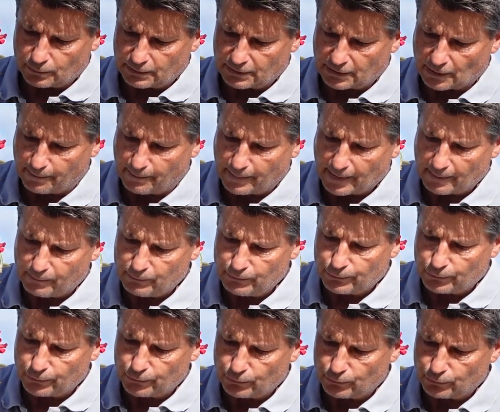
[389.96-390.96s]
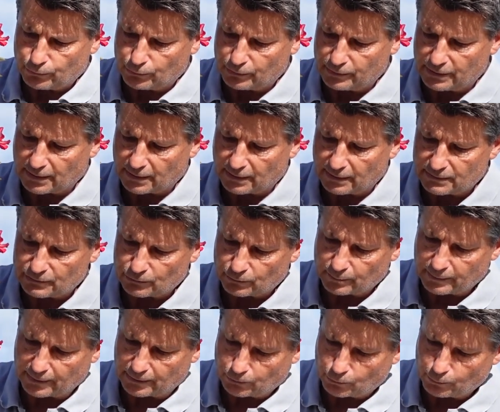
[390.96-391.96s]
capables de, guérison,
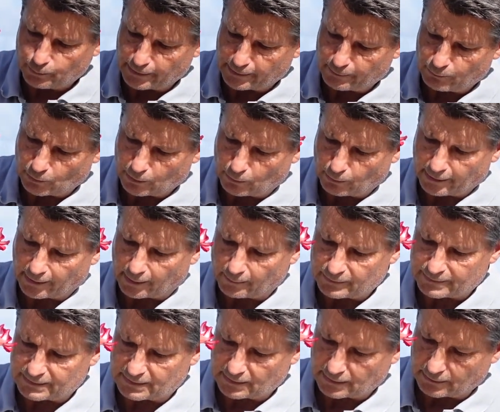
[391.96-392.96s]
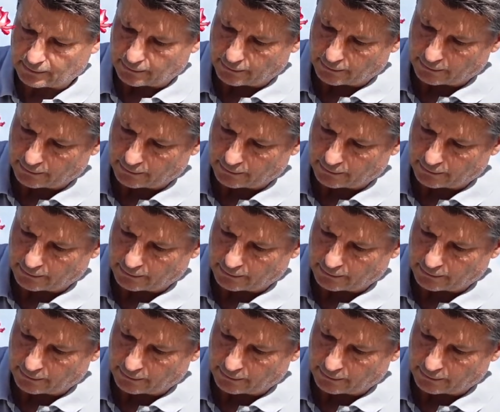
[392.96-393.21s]
mais complètement incroyables. C'est